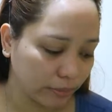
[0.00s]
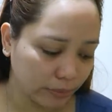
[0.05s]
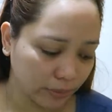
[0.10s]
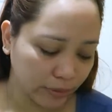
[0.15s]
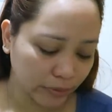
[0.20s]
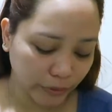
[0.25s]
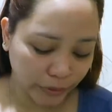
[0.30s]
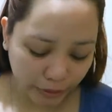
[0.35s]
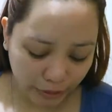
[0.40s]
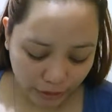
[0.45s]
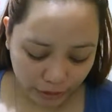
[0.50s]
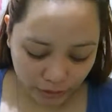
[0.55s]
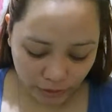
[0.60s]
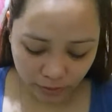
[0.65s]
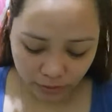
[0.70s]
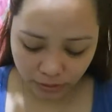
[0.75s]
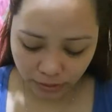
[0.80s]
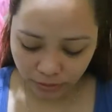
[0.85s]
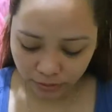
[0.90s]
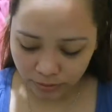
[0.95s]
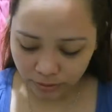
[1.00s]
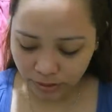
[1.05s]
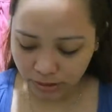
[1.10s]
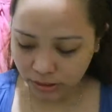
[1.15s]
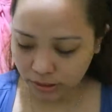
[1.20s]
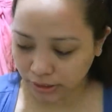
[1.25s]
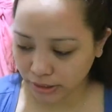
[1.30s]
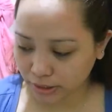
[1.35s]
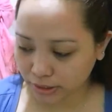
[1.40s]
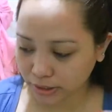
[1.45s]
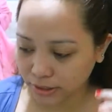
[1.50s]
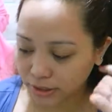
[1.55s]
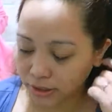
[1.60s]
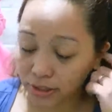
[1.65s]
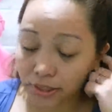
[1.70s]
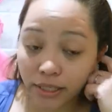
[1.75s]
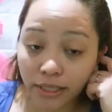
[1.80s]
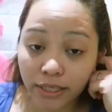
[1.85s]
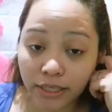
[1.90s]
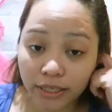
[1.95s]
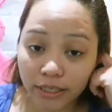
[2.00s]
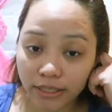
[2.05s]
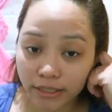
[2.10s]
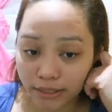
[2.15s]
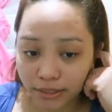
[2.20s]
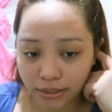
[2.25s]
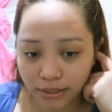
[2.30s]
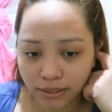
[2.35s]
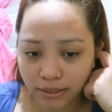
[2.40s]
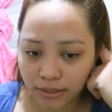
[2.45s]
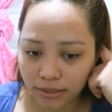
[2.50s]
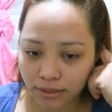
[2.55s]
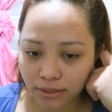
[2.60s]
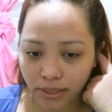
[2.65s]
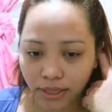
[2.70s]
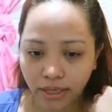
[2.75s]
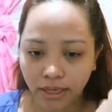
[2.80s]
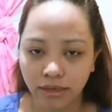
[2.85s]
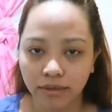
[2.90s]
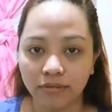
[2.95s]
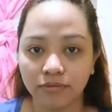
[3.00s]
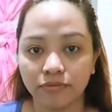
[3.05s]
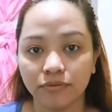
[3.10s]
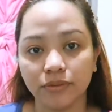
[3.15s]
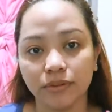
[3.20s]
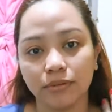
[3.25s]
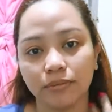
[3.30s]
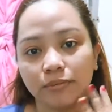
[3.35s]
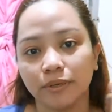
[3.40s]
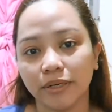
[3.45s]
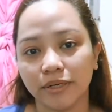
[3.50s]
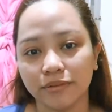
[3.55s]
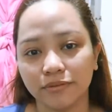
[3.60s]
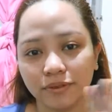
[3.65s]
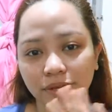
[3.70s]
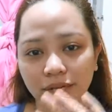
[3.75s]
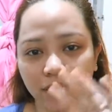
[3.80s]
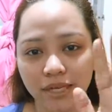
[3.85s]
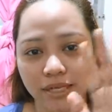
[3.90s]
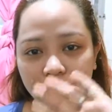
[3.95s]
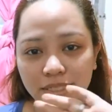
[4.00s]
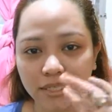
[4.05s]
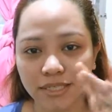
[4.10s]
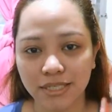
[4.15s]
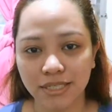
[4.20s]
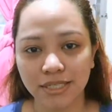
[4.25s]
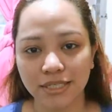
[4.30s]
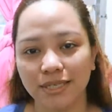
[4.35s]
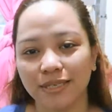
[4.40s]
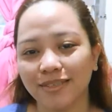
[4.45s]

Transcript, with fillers: I will really go downstairs na and have breakfast.